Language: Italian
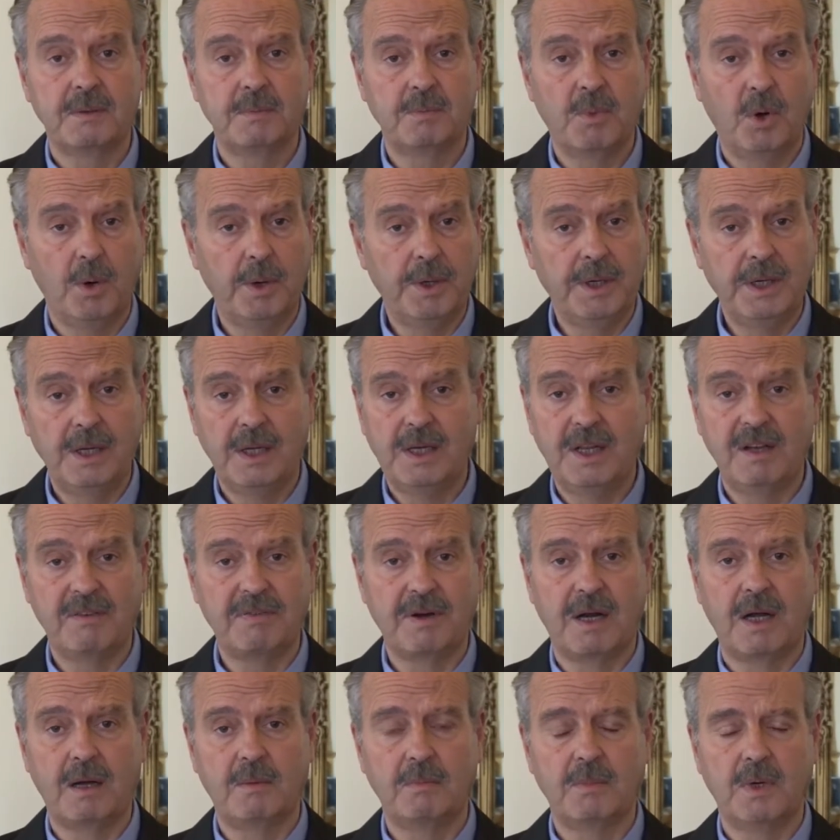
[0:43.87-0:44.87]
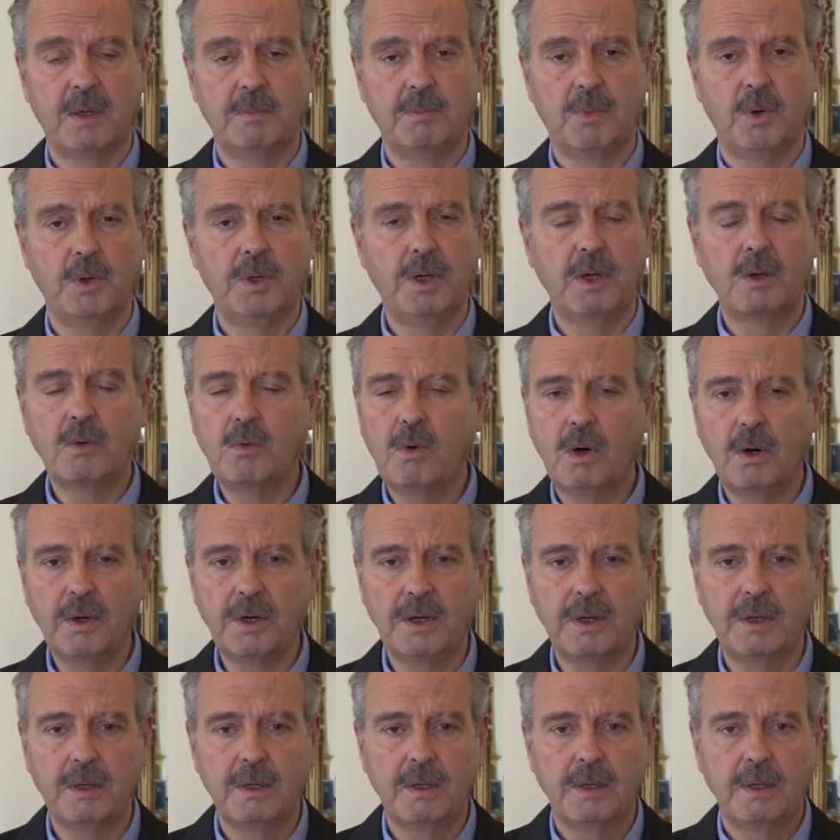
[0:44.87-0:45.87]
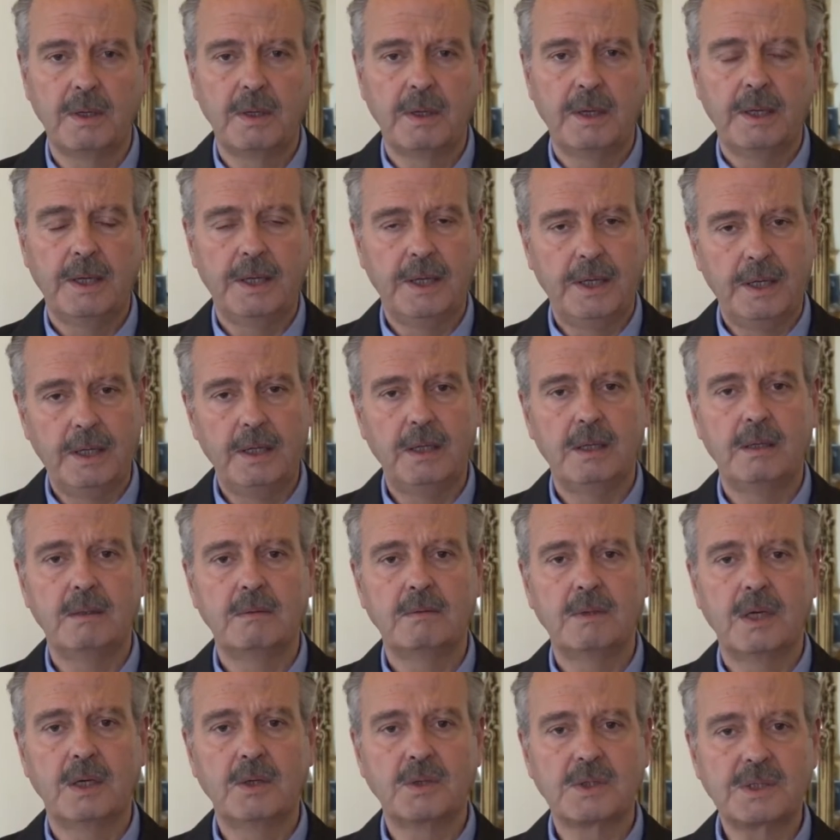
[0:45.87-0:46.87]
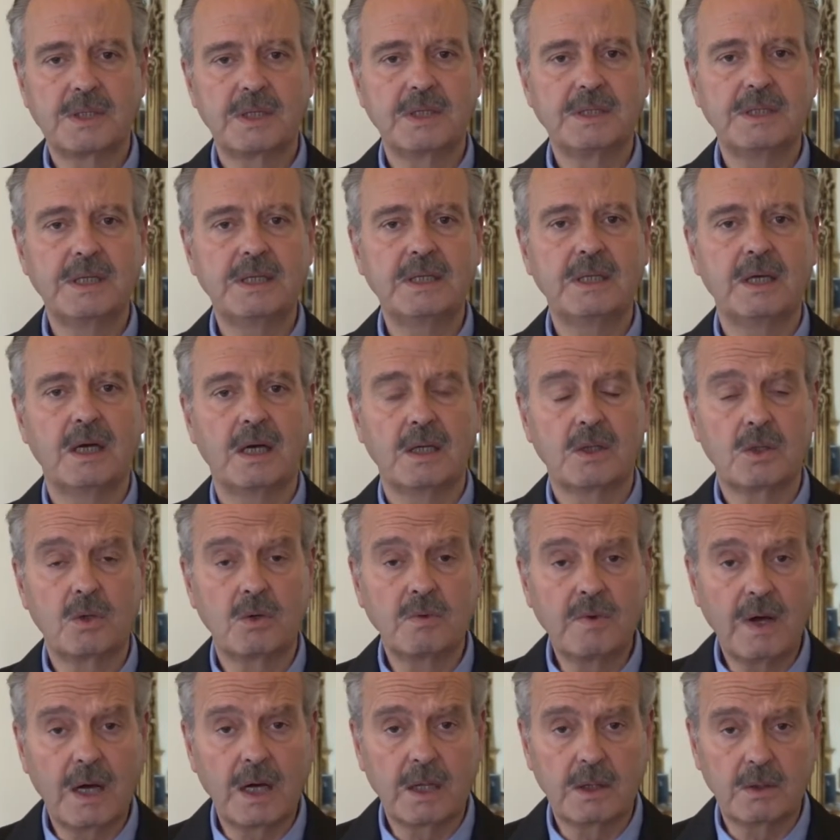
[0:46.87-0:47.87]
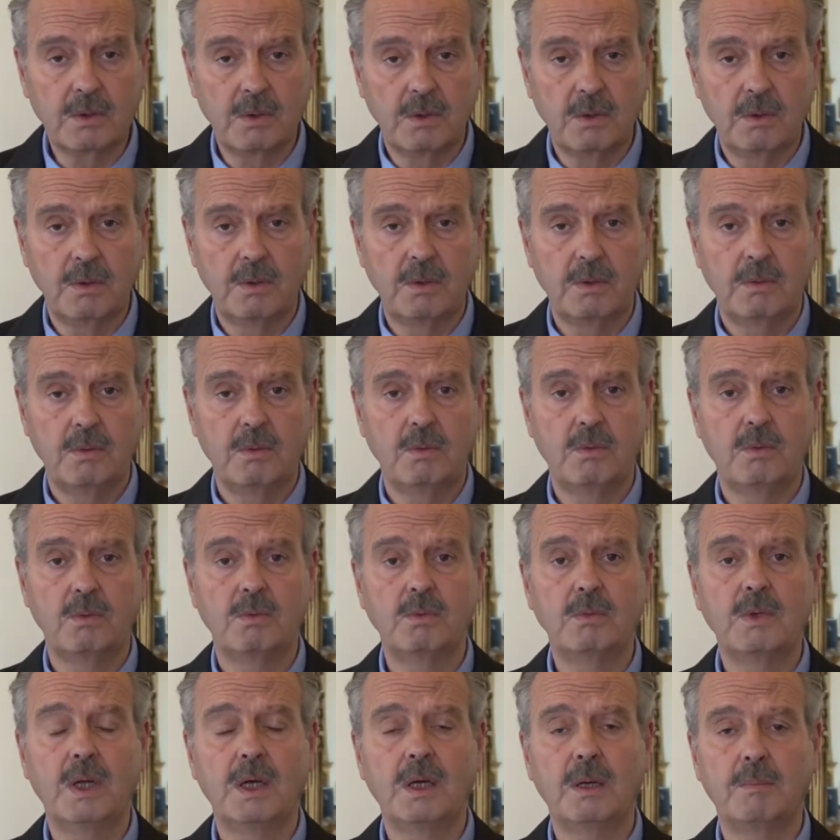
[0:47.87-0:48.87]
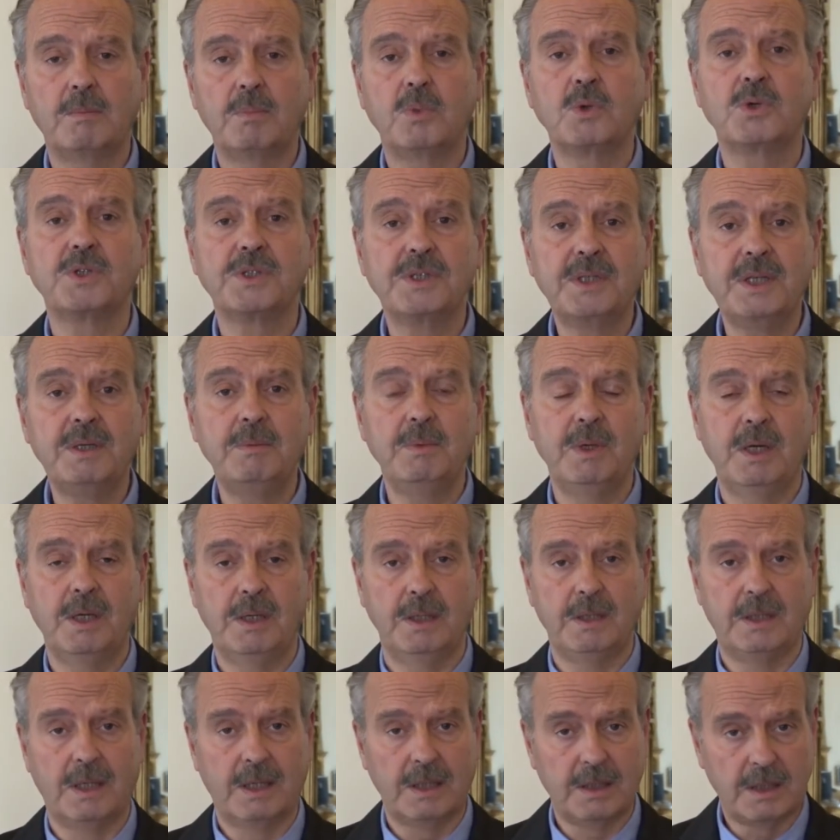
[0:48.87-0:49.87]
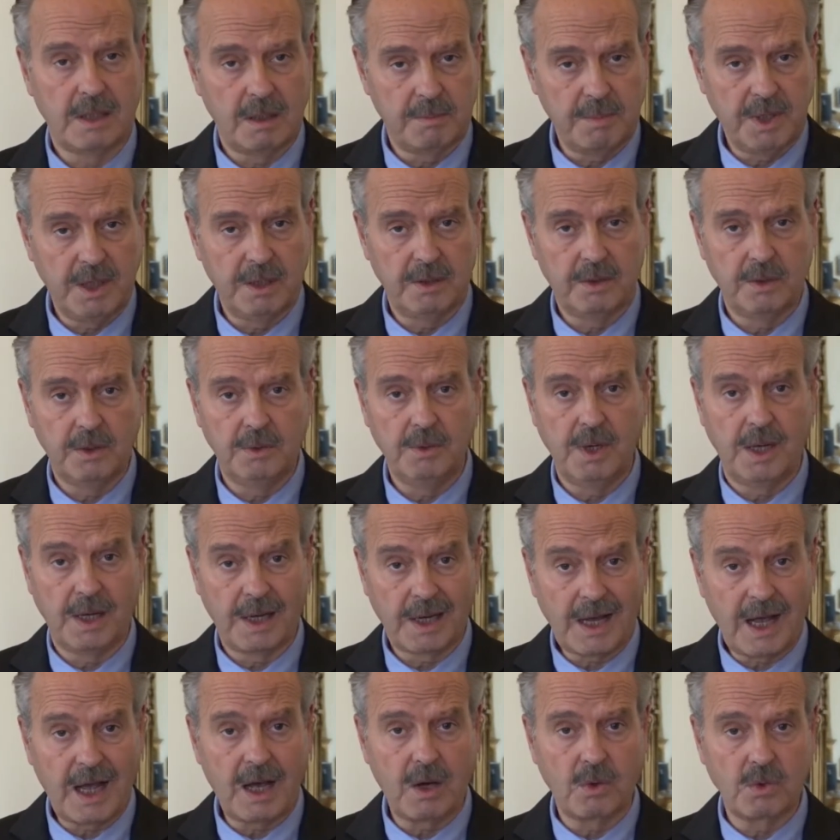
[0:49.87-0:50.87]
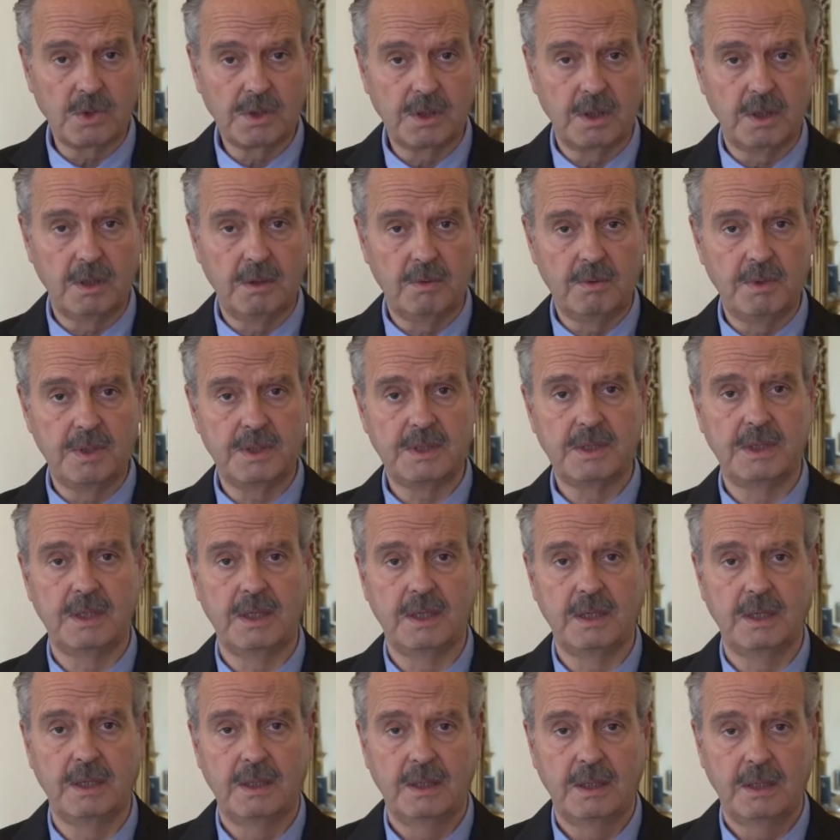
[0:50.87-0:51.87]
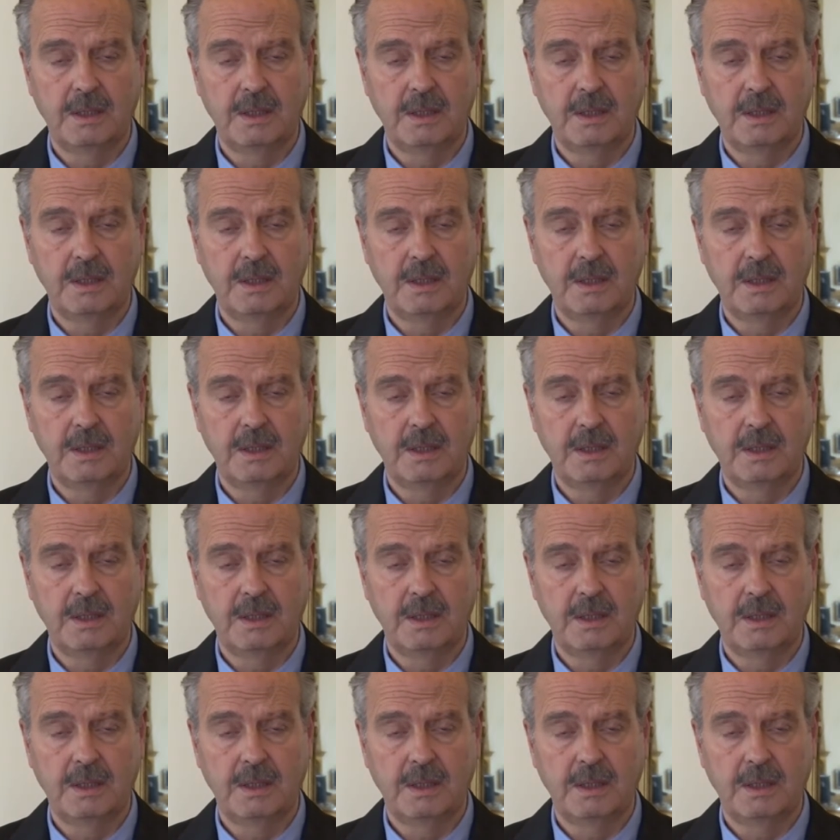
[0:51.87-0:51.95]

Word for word: poi del diaframma, poi del cuore e la nostra azienda ha trovato un possibile trattamento della causa di questa